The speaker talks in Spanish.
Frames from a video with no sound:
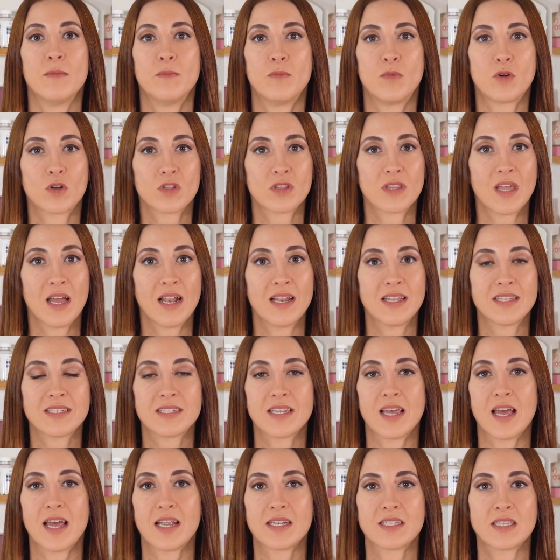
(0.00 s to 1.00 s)

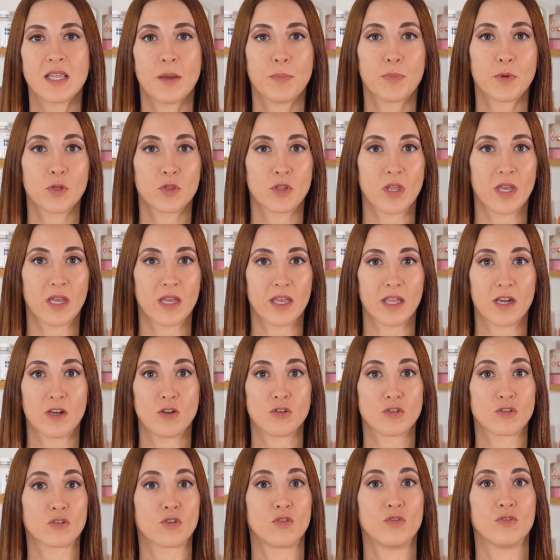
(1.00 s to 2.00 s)
mortales hasta
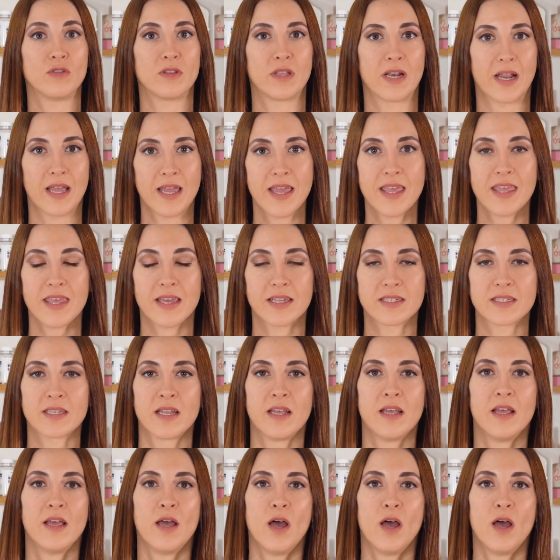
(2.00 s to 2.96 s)
protegernos contra ellas.